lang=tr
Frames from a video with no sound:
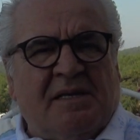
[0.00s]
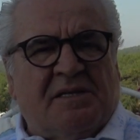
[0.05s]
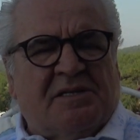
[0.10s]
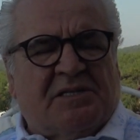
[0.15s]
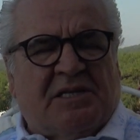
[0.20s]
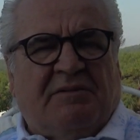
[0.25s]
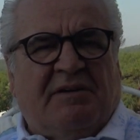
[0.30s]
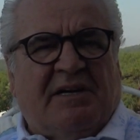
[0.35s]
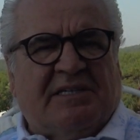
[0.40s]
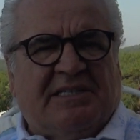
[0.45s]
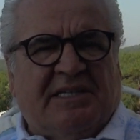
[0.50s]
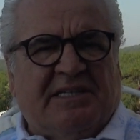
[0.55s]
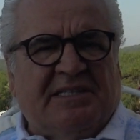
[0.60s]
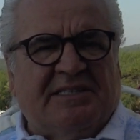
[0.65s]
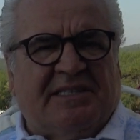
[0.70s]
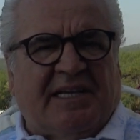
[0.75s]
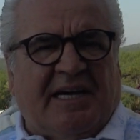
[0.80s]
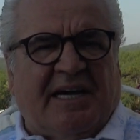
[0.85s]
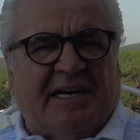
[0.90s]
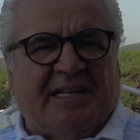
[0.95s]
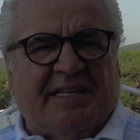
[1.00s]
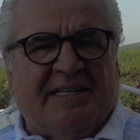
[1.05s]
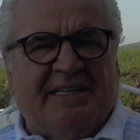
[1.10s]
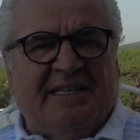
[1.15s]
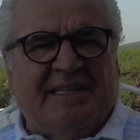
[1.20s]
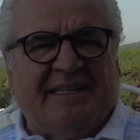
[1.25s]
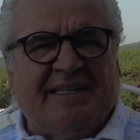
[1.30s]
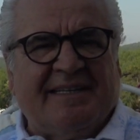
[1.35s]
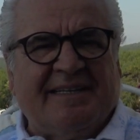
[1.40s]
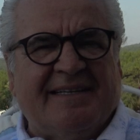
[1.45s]
Savaşların
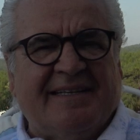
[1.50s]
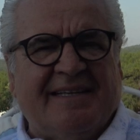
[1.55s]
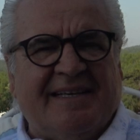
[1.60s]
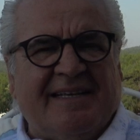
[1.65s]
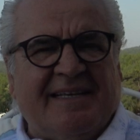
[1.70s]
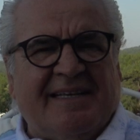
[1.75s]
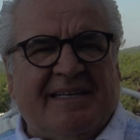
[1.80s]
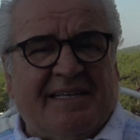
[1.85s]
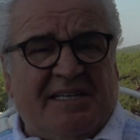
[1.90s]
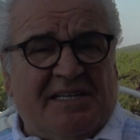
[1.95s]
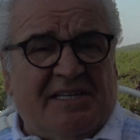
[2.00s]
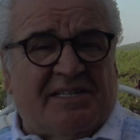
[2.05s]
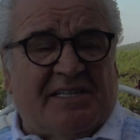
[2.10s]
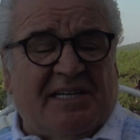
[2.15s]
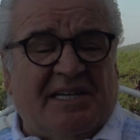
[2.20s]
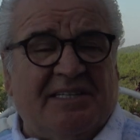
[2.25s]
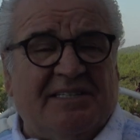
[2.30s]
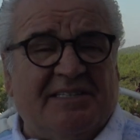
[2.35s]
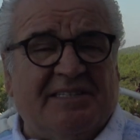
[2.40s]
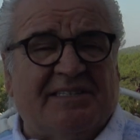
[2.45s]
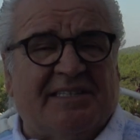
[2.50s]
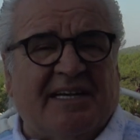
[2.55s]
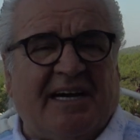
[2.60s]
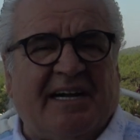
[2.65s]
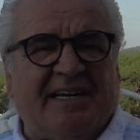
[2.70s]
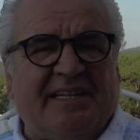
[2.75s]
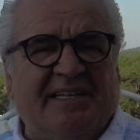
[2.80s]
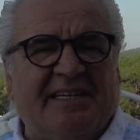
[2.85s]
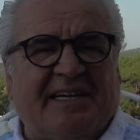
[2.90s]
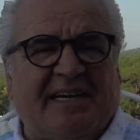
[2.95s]
tarihi, insanlığın
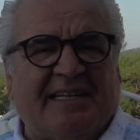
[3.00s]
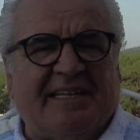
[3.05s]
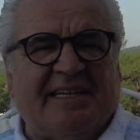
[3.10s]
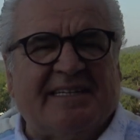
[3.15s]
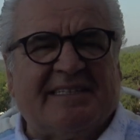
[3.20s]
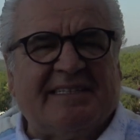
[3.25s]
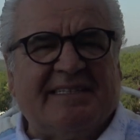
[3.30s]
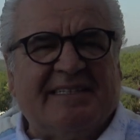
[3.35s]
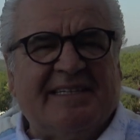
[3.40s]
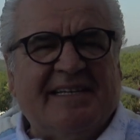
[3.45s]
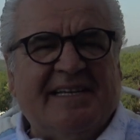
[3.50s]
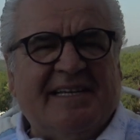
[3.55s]
tarihi kadar